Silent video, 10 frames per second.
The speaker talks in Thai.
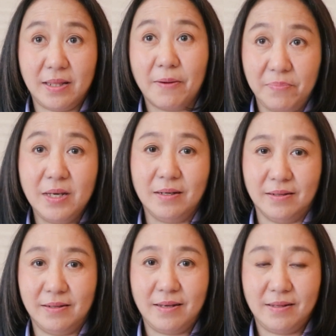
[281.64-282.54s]
นดับหนึ่ง
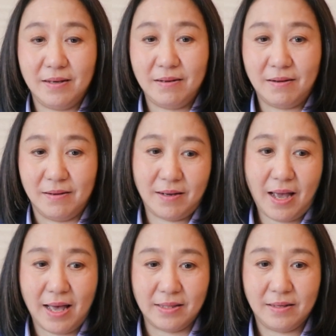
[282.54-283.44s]
ในเรื่องของ
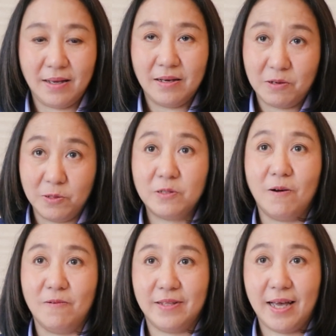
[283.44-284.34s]
การขน
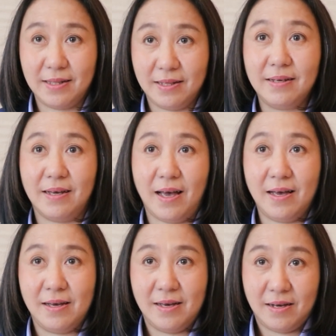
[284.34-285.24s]
ส่งทางเรือ
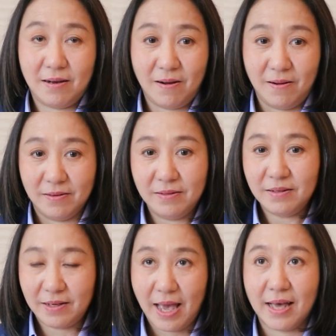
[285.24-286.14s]
ของ
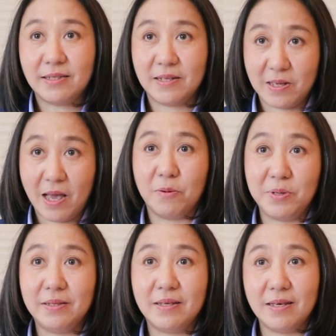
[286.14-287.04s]
แก๊ส
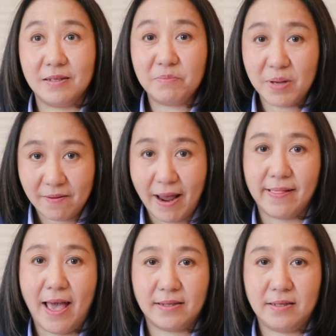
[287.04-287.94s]
LPG ซึ่งเป็นรา
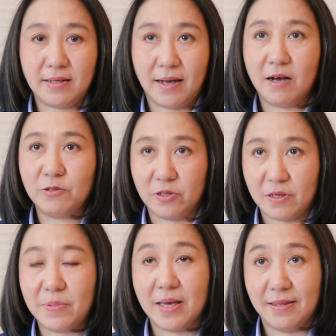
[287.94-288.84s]
ยแรกที่จะเข้าจด
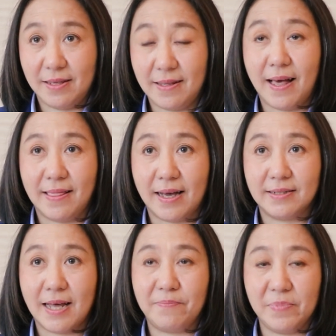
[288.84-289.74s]
ทะเบียนในตลาดหลั
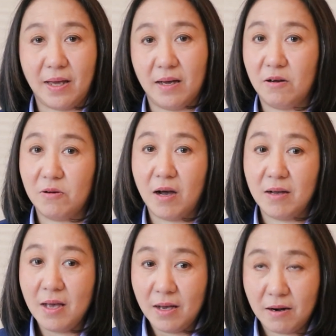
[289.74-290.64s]
กทรัพย์นะคะเขาก็
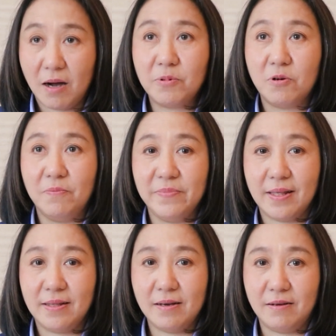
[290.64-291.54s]
ครอบคลุม
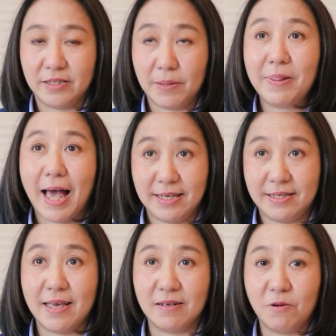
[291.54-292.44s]
ในเรื่องของ supply
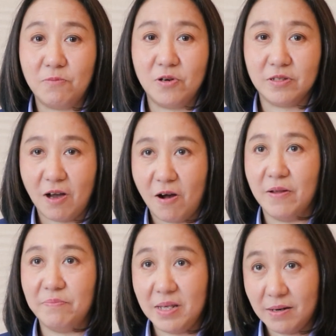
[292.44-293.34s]
chain ครบวงจ
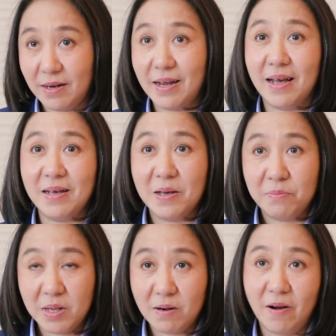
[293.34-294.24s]
ร มีเรือ
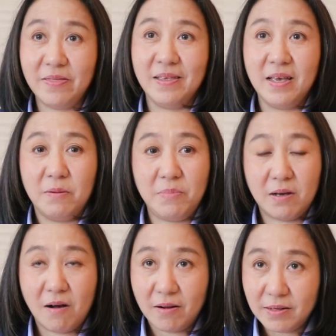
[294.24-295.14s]
มีรถ มี
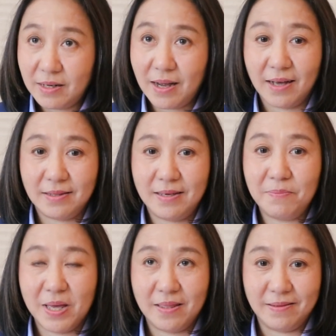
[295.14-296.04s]
กองเรือ
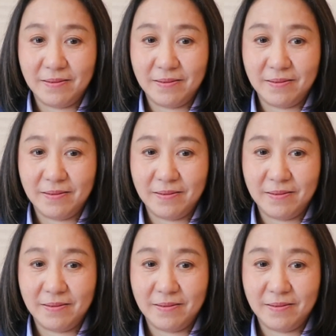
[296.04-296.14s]
ที่เป็น